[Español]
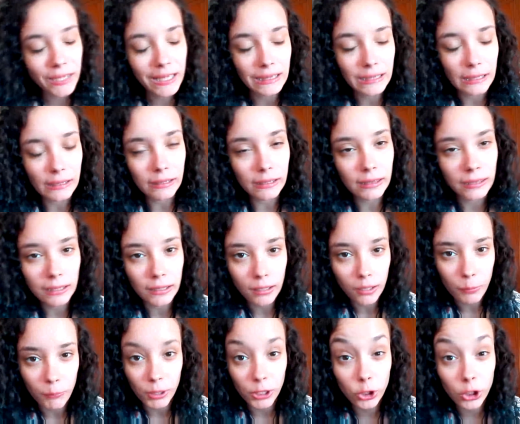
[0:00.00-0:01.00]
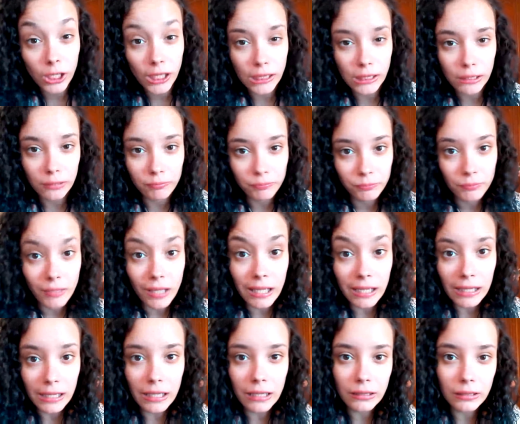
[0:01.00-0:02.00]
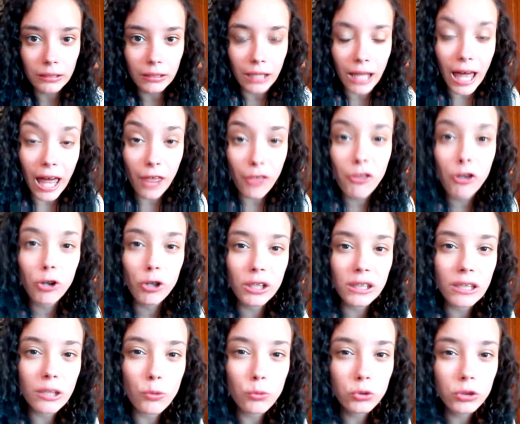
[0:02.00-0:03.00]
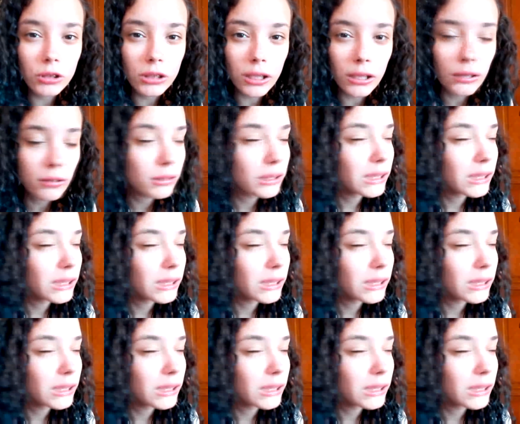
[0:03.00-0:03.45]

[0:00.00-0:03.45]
que te dice, valórate, quiérete, haz lo que te gusta